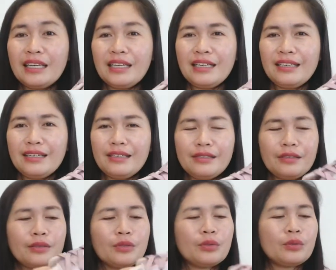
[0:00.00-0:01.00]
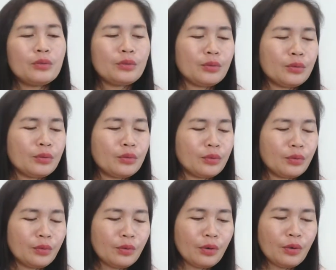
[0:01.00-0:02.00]
ayan so
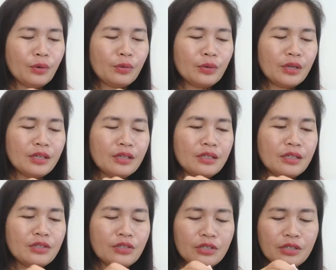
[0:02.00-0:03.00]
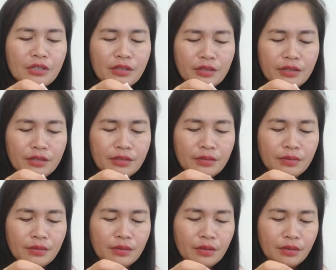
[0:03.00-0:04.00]
okay na din siya guys
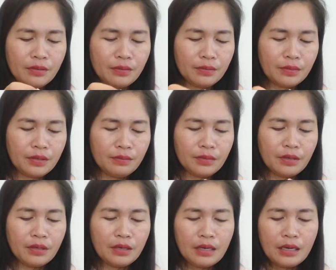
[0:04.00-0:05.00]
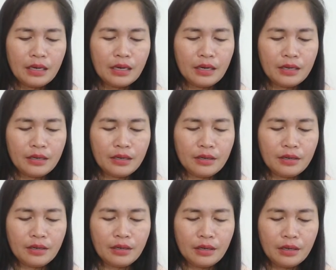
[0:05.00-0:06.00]
diba ayan
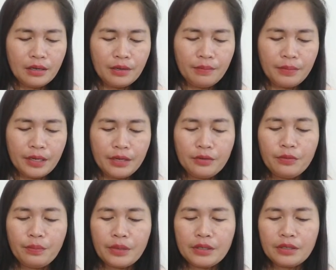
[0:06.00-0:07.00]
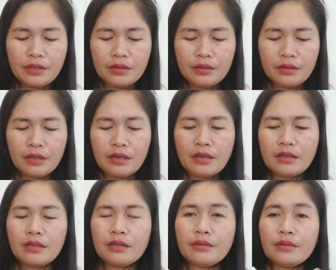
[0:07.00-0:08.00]
may ano pa siya o oh, tag
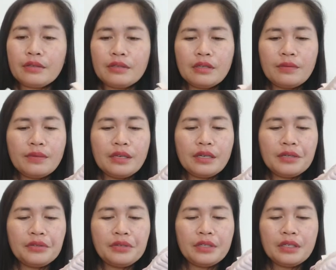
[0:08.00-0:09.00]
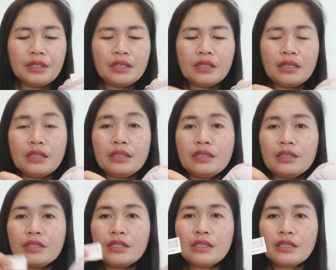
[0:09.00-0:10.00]
799
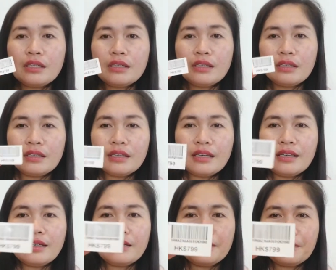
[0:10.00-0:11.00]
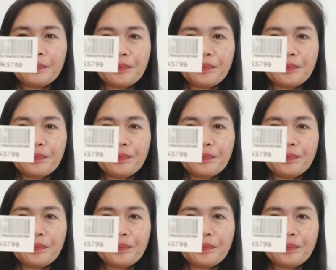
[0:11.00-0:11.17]
siya ayan